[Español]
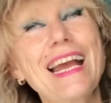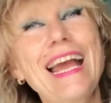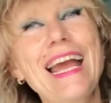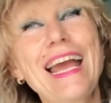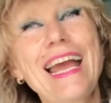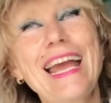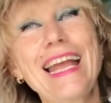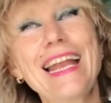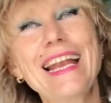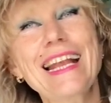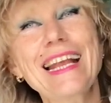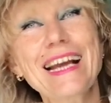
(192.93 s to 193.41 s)

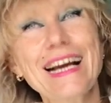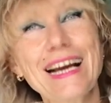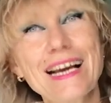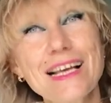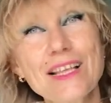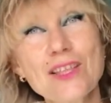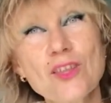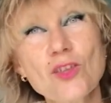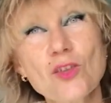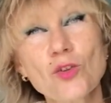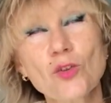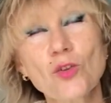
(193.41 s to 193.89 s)
el,
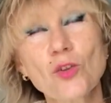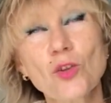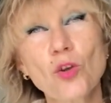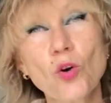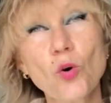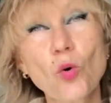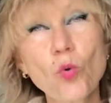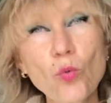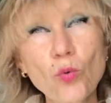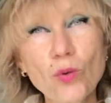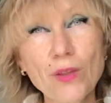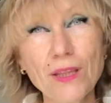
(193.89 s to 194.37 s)
caso
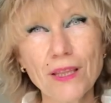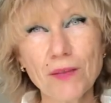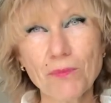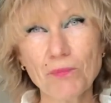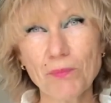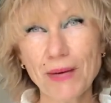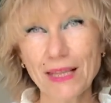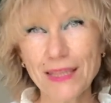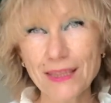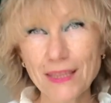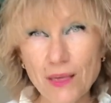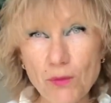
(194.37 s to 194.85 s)
de un
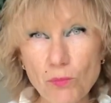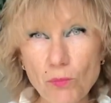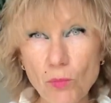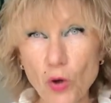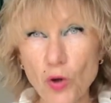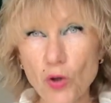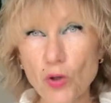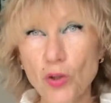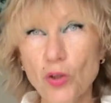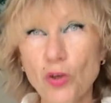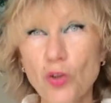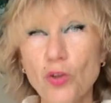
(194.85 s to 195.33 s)

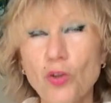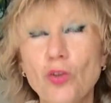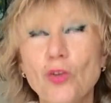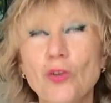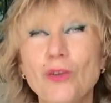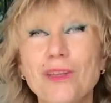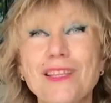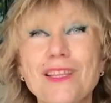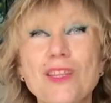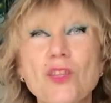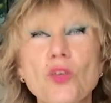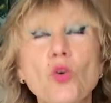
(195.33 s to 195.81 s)
matrimonio
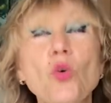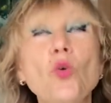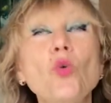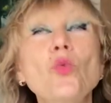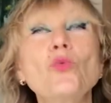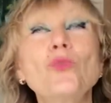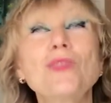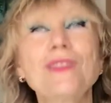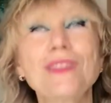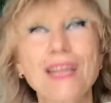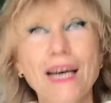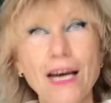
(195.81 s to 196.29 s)
donde se
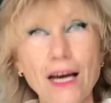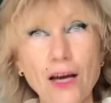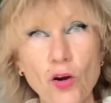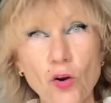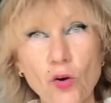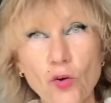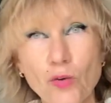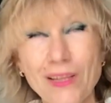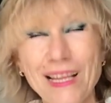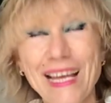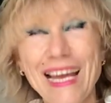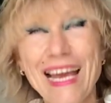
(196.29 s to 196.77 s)

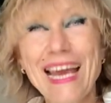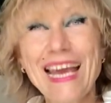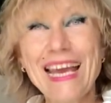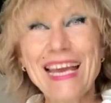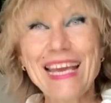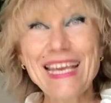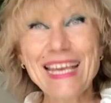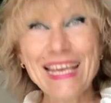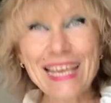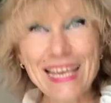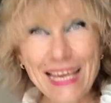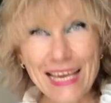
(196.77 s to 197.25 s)
juntaron
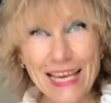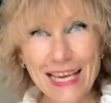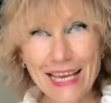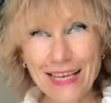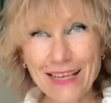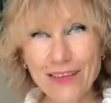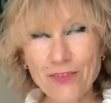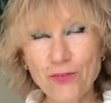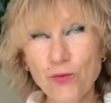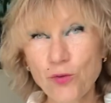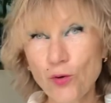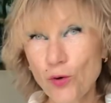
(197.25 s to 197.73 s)
y
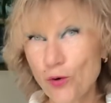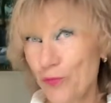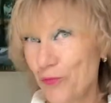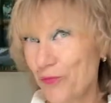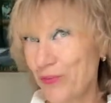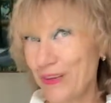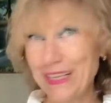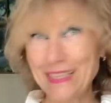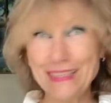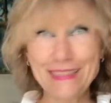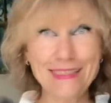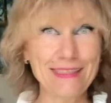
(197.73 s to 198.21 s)
él fue
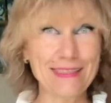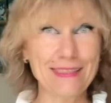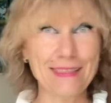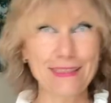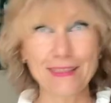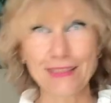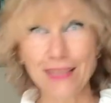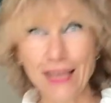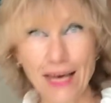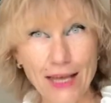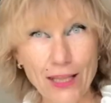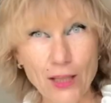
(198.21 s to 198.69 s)

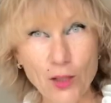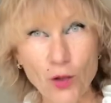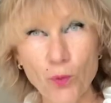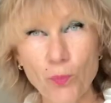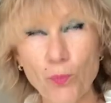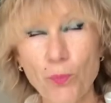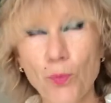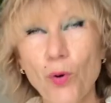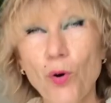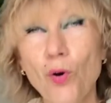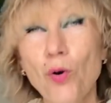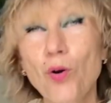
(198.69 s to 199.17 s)

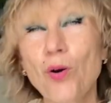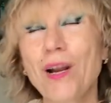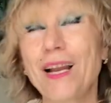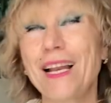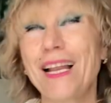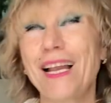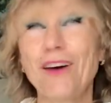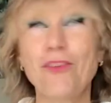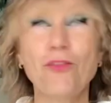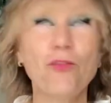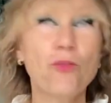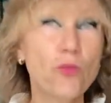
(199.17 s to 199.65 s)
fascinado por
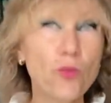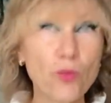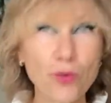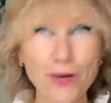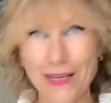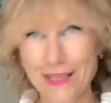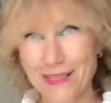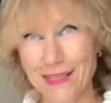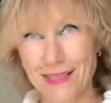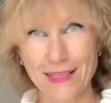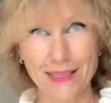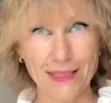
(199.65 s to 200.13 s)
la
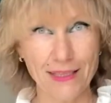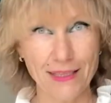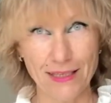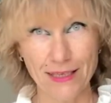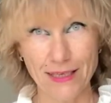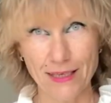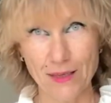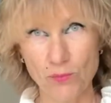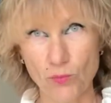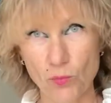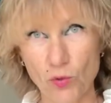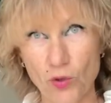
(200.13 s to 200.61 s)
fuerza de
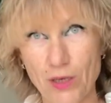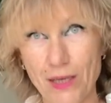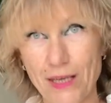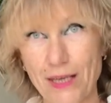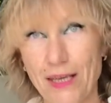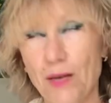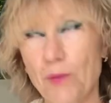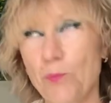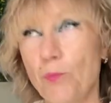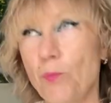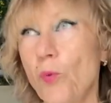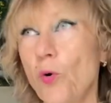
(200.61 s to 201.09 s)
la
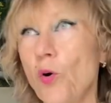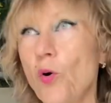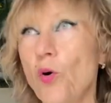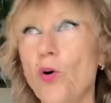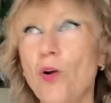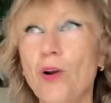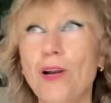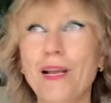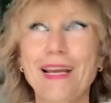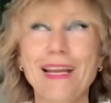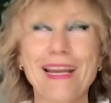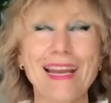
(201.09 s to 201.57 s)
mujer,
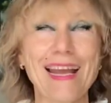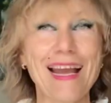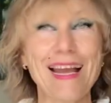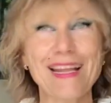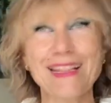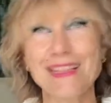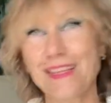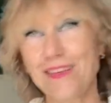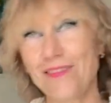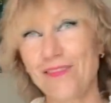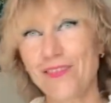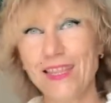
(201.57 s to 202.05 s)
por
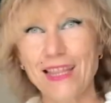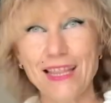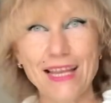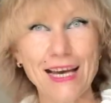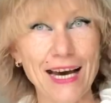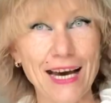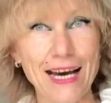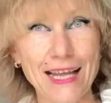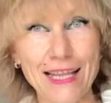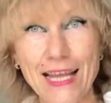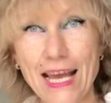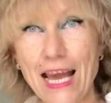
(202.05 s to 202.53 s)

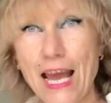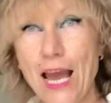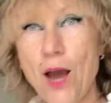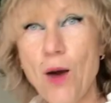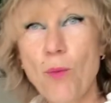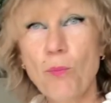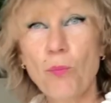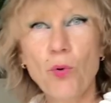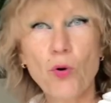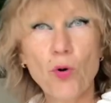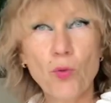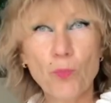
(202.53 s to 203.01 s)
creatividad,
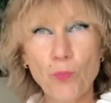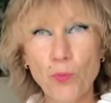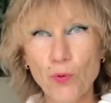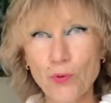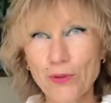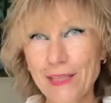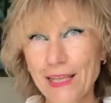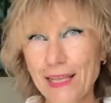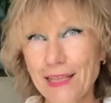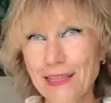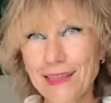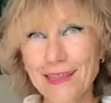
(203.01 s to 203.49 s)
por
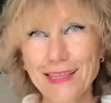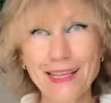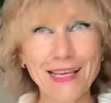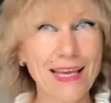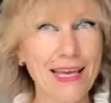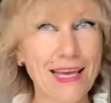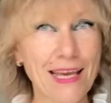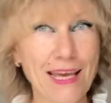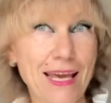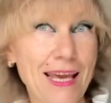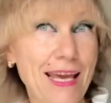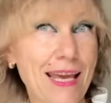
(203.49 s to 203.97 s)
potente
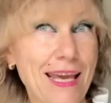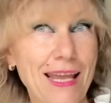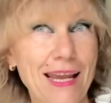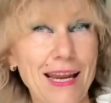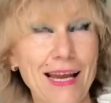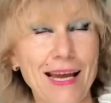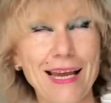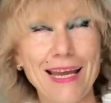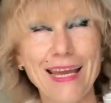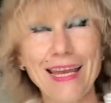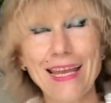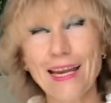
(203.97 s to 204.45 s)
que
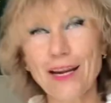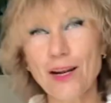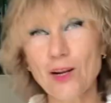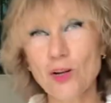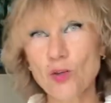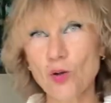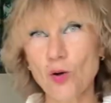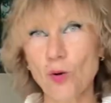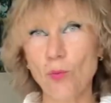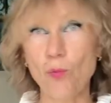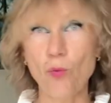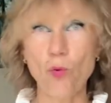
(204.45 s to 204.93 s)
era.
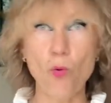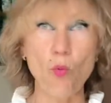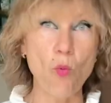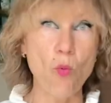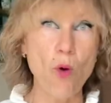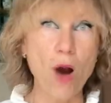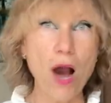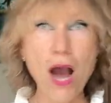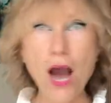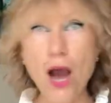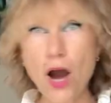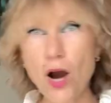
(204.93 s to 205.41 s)
Era como,
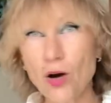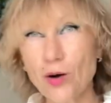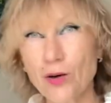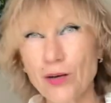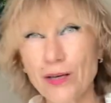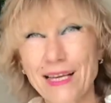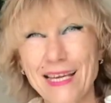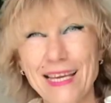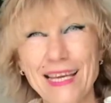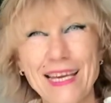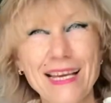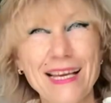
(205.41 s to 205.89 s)

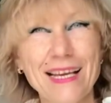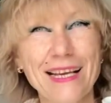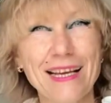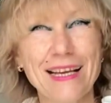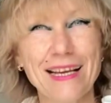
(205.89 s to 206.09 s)
wow, qué,